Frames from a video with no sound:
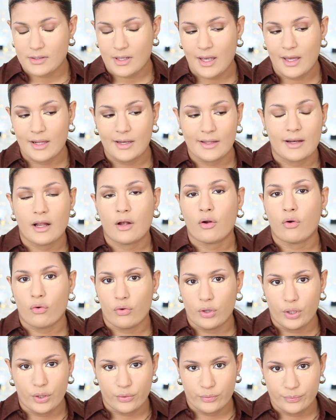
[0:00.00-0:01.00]
él era
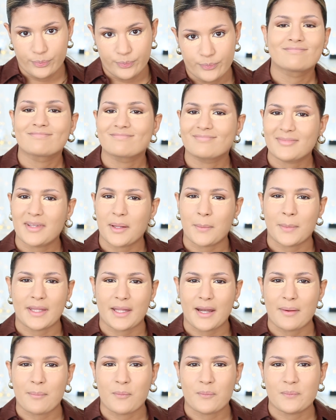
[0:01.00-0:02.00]
alcohólico de
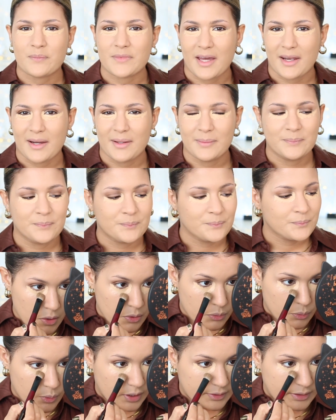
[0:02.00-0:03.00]
manera llana.
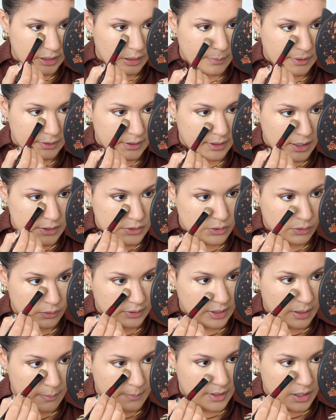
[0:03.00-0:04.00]
Durante la
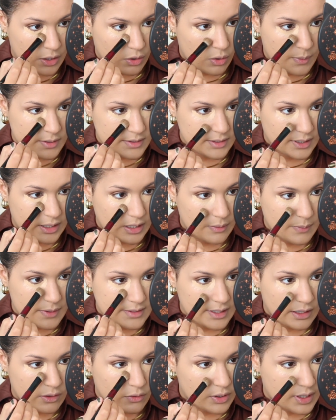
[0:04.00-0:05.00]
investigación también comienzan a
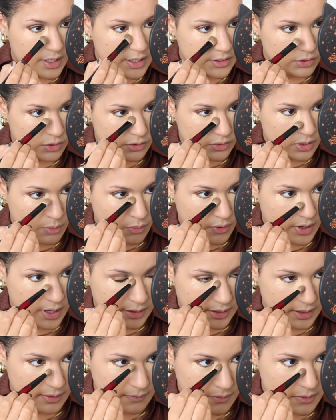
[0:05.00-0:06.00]
revisar los registros de
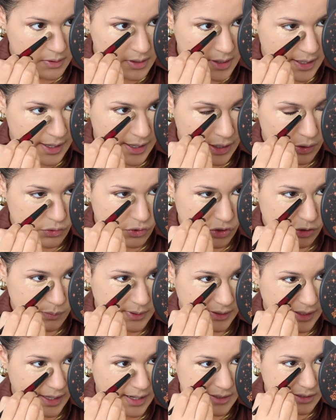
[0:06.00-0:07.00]
muerte de los
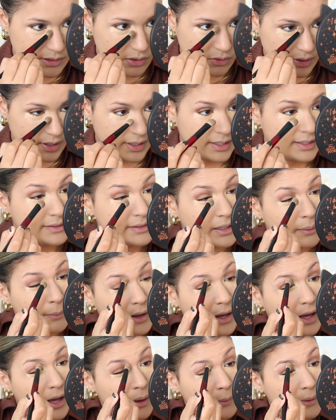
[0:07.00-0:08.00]
hospitales en los que él
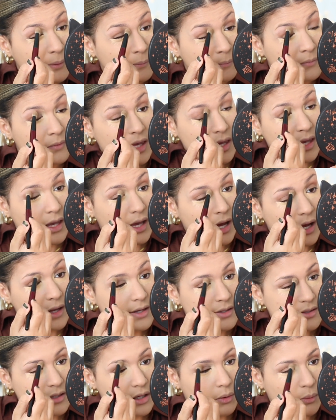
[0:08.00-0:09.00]
trabajaba y
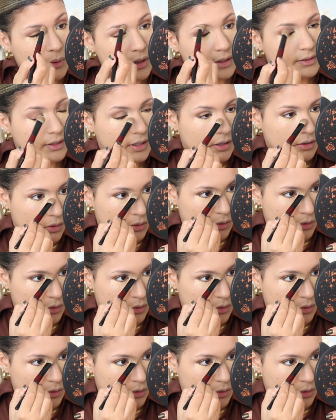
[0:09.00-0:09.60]
allí se encuentran